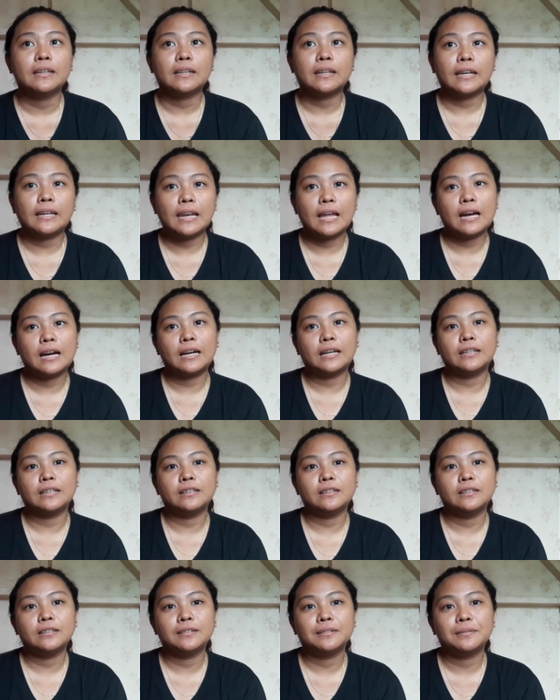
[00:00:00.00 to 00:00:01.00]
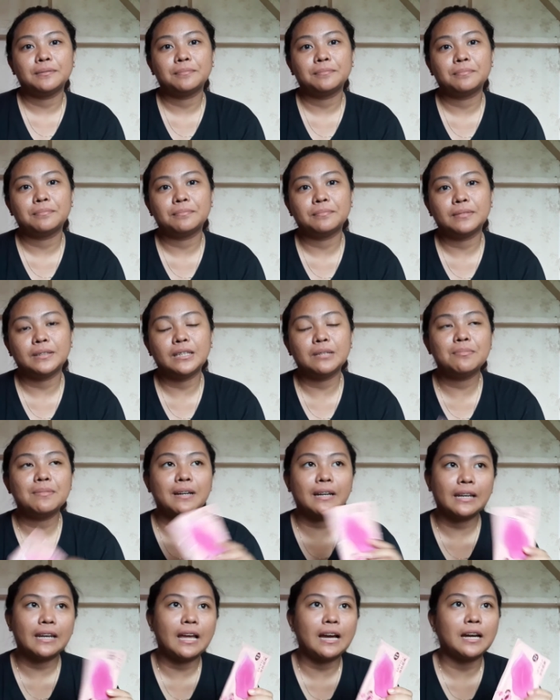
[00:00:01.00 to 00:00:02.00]
kailangan, hindi
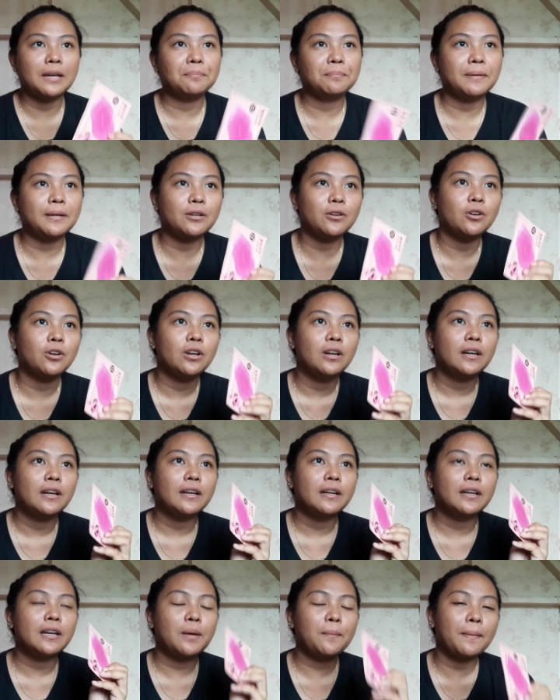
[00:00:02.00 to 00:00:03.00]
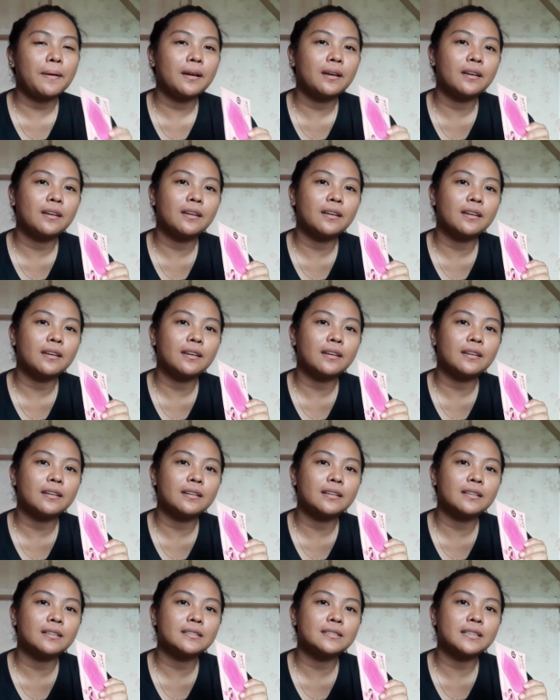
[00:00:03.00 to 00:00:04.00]
mo kailangan, pero kapag
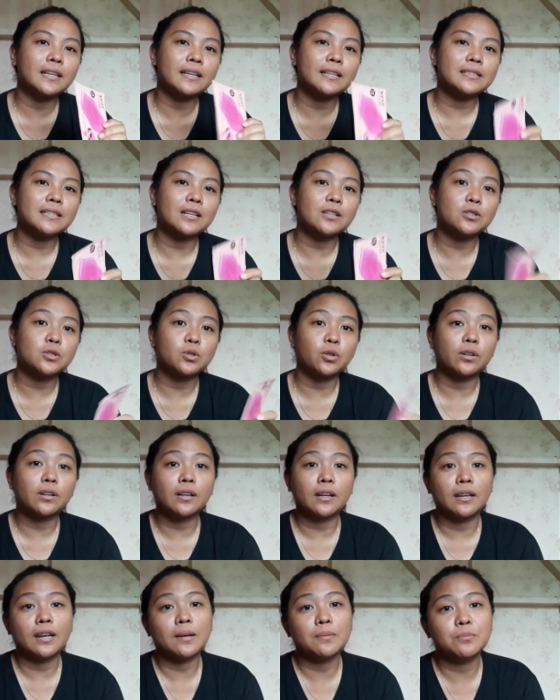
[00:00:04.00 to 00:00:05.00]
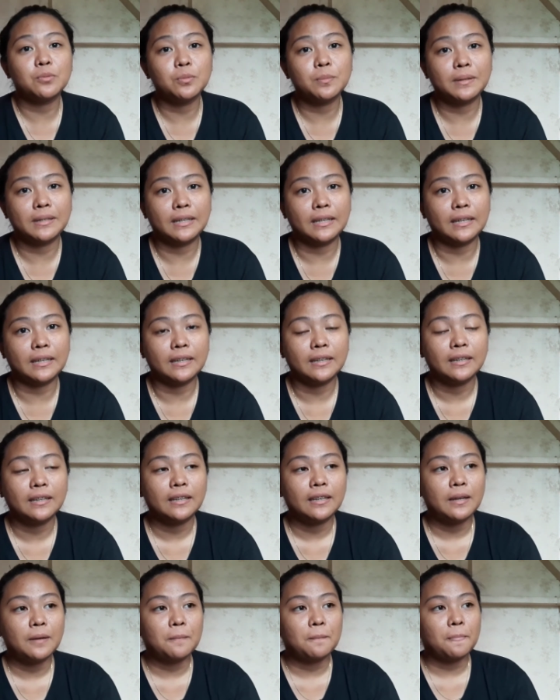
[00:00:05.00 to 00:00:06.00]
sa isang store ka lang bumili
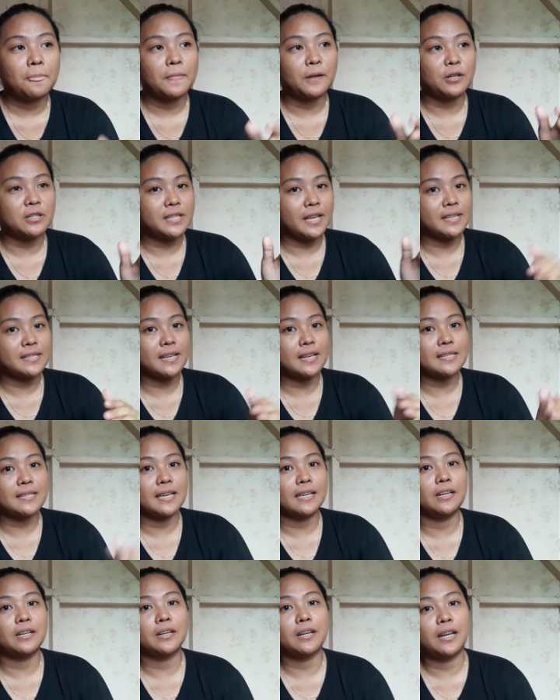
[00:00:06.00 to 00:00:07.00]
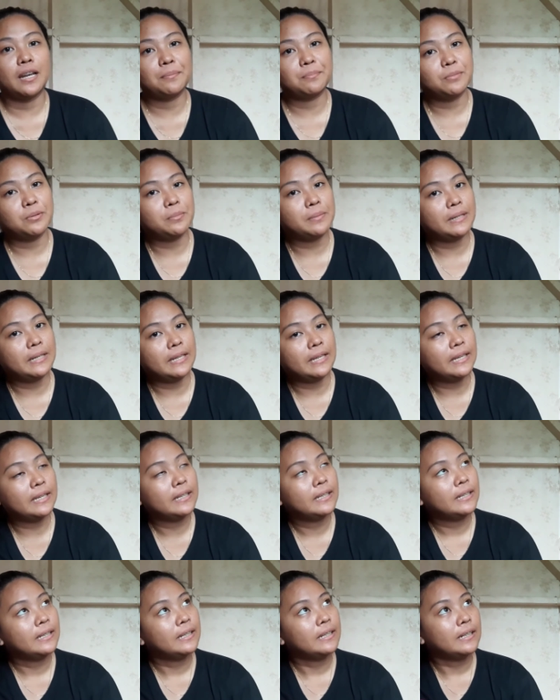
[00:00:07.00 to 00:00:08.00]
or sa isang seller ka lang bumili,
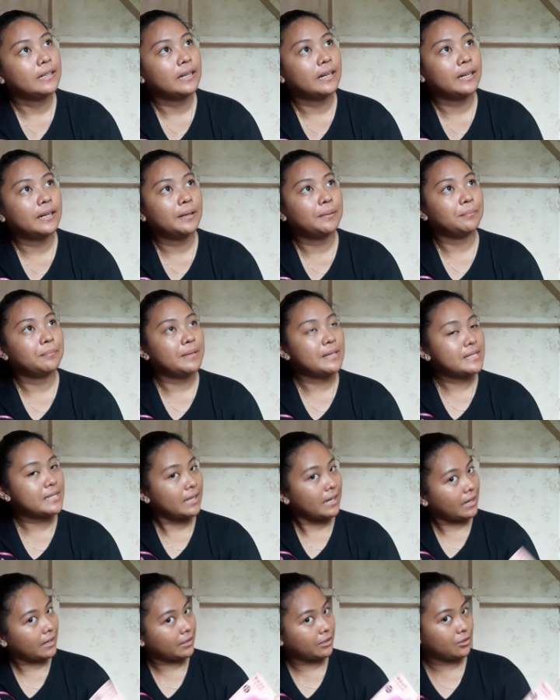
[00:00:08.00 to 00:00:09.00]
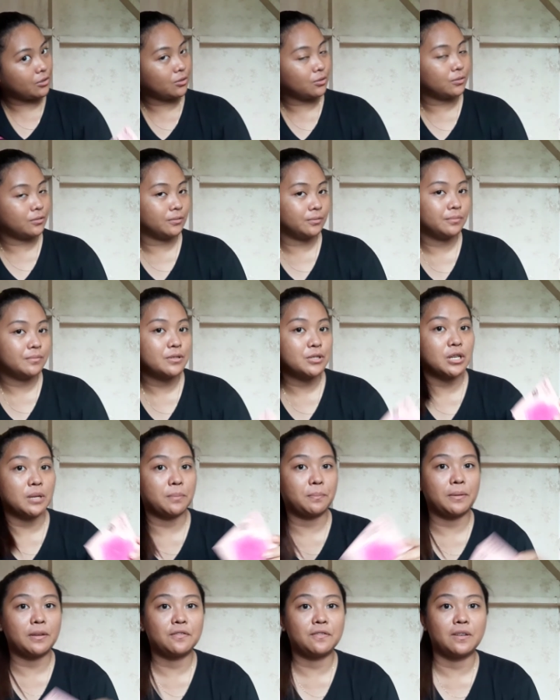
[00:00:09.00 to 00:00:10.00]
um, isa lang yung
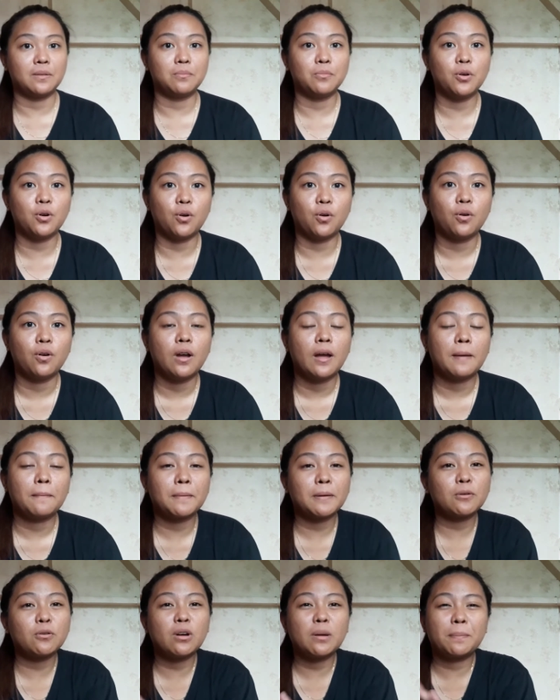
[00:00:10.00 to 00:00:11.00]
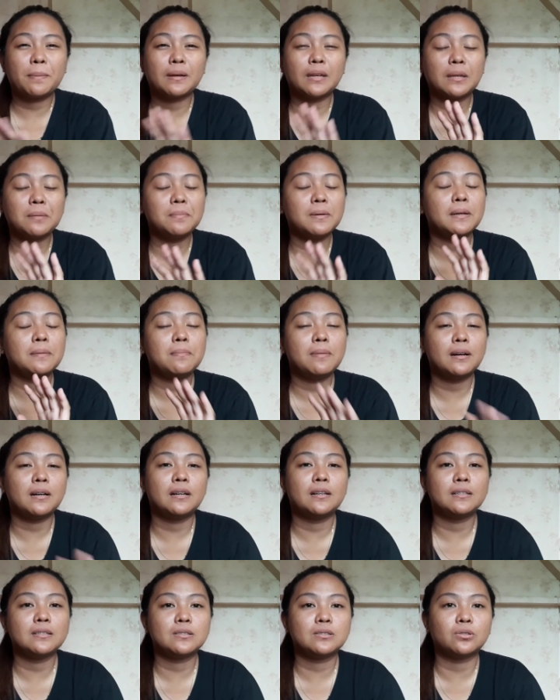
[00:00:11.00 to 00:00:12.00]
shipping fee mo. Pero kapag iba-iba
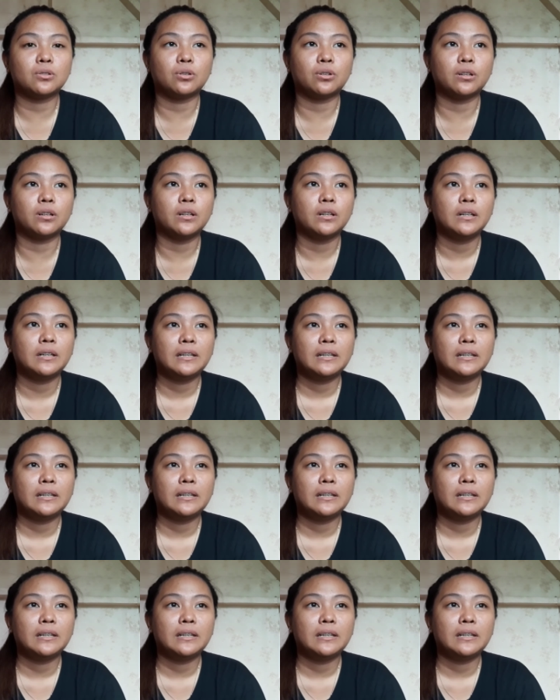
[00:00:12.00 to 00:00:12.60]
kang store,